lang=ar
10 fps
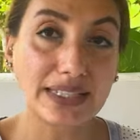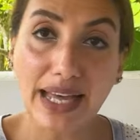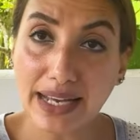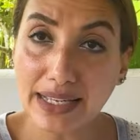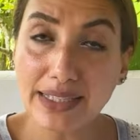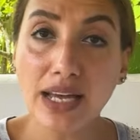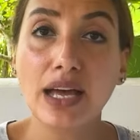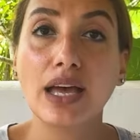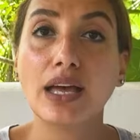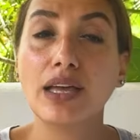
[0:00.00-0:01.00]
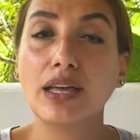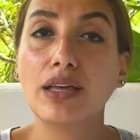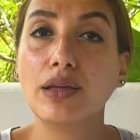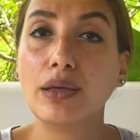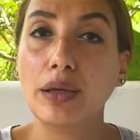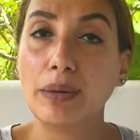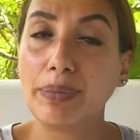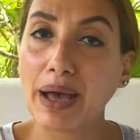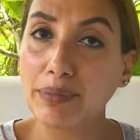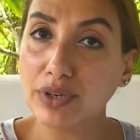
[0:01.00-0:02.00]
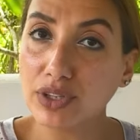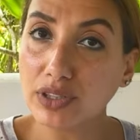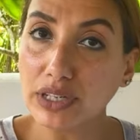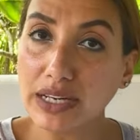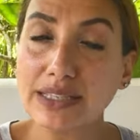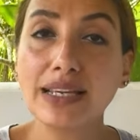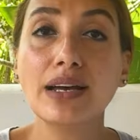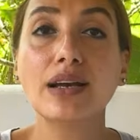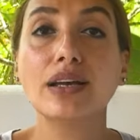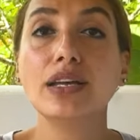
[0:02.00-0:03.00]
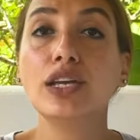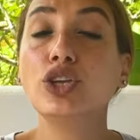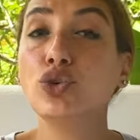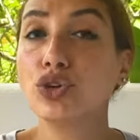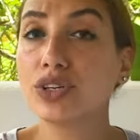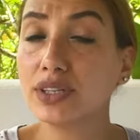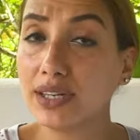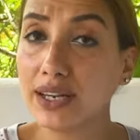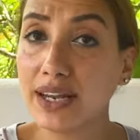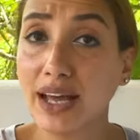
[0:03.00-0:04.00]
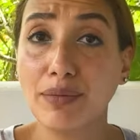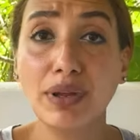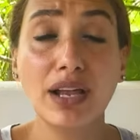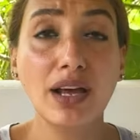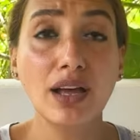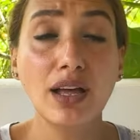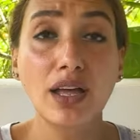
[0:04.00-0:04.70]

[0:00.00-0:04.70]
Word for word: الساعه كذا آه، آه، بعمل رياضه كذا ايه نوع الرياضه اللي انا هعملها